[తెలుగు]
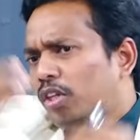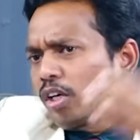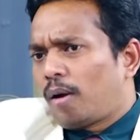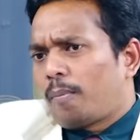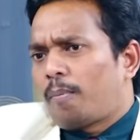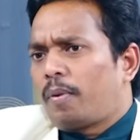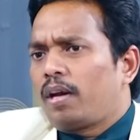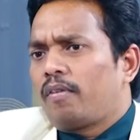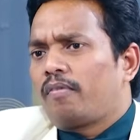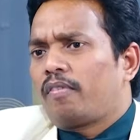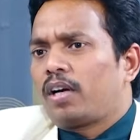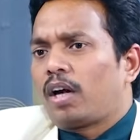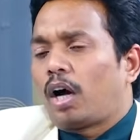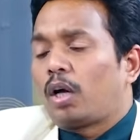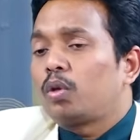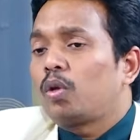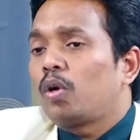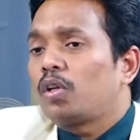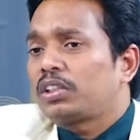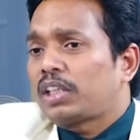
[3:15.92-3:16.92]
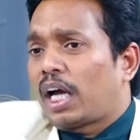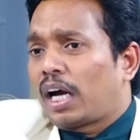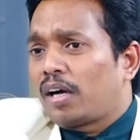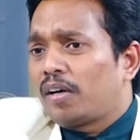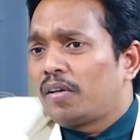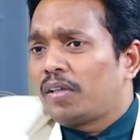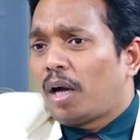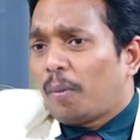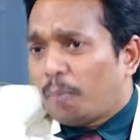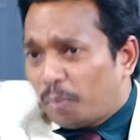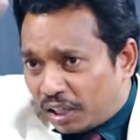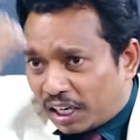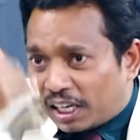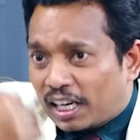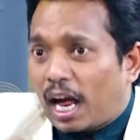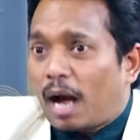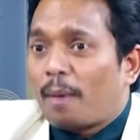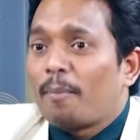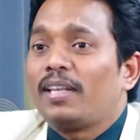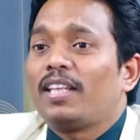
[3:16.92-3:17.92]
ఎంత డబ్బేనివ్వండి అందులో సగం డబ్బు
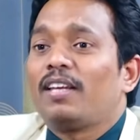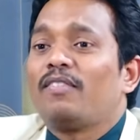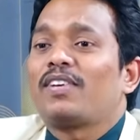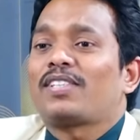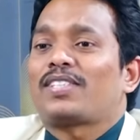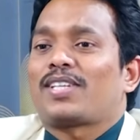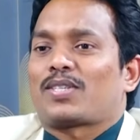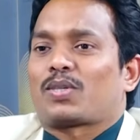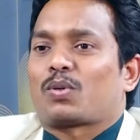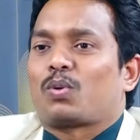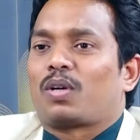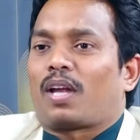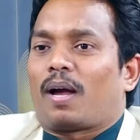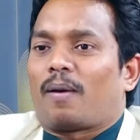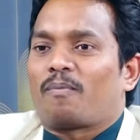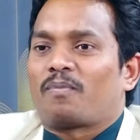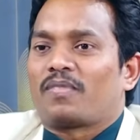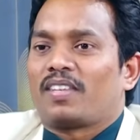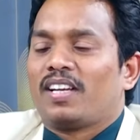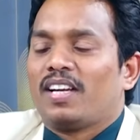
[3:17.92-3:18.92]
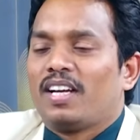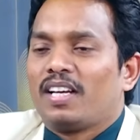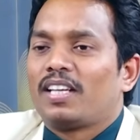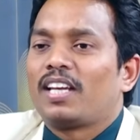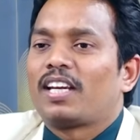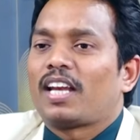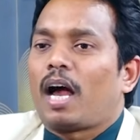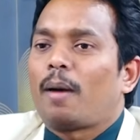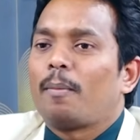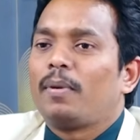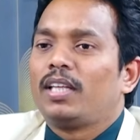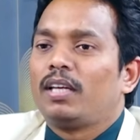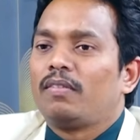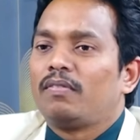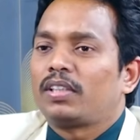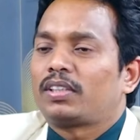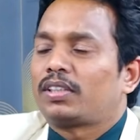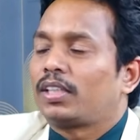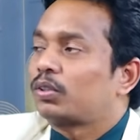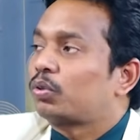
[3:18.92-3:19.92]
నేను నా మీద ఇన్వెస్ట్ చేసుకుంటా నేను నా మీద
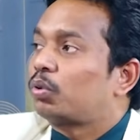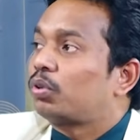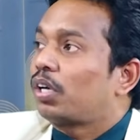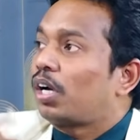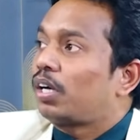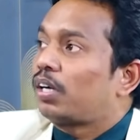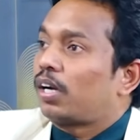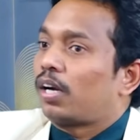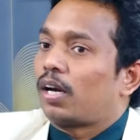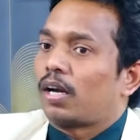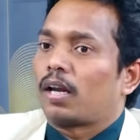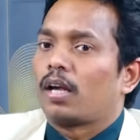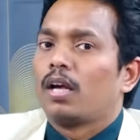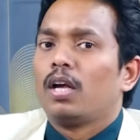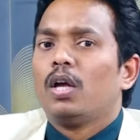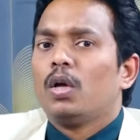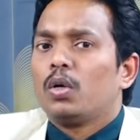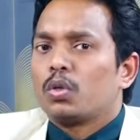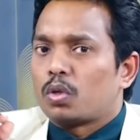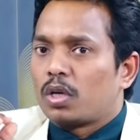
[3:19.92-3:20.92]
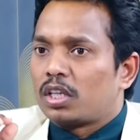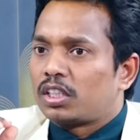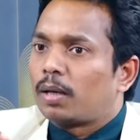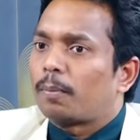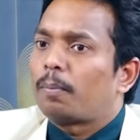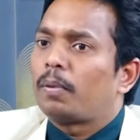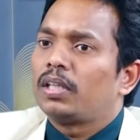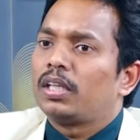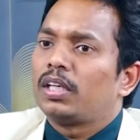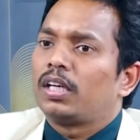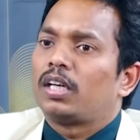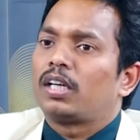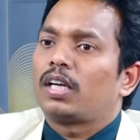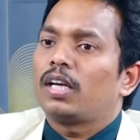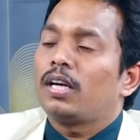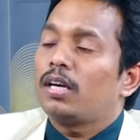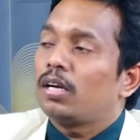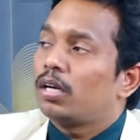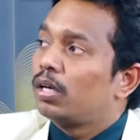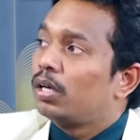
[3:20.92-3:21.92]
ఇన్వెస్ట్ చేసుకుంటాను అంటాడండి సో నేను చెప్పేది
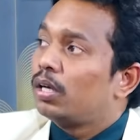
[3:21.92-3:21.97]
ఏంటంటే